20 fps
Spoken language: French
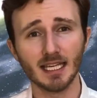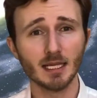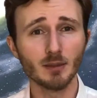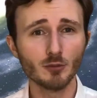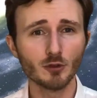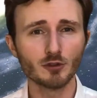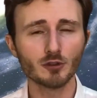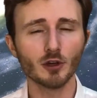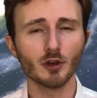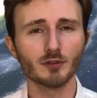et
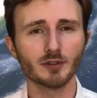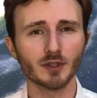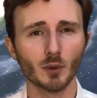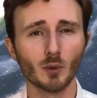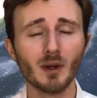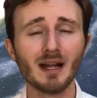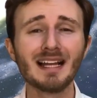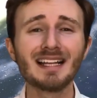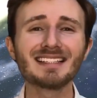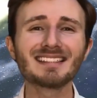mesure environ
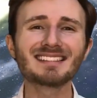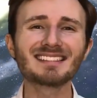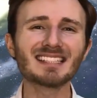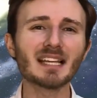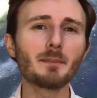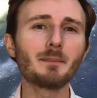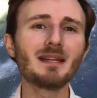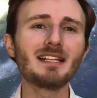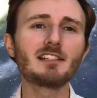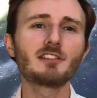
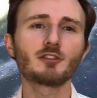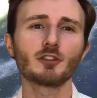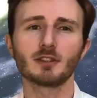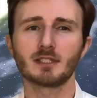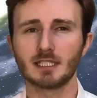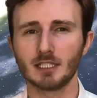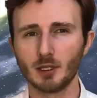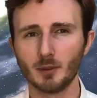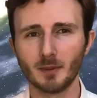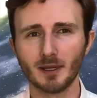5100
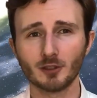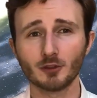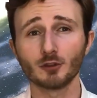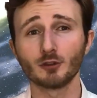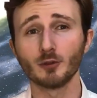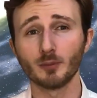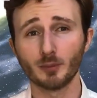km de